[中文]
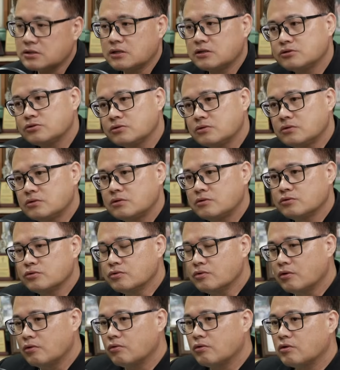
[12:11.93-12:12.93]
他说：“
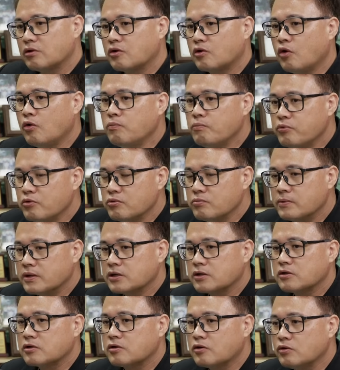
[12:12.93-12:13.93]
如果我公部
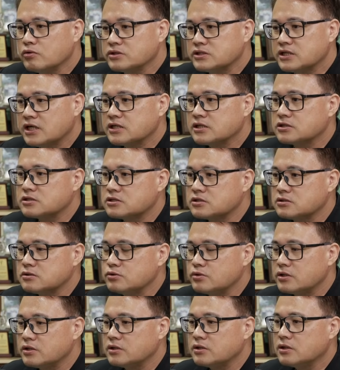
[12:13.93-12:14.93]
门公家的
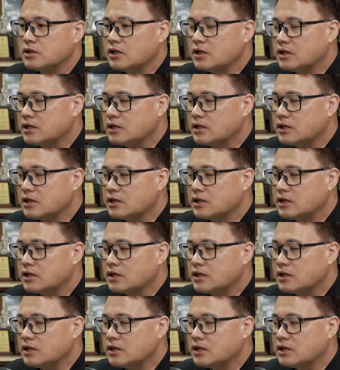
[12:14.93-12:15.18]
资源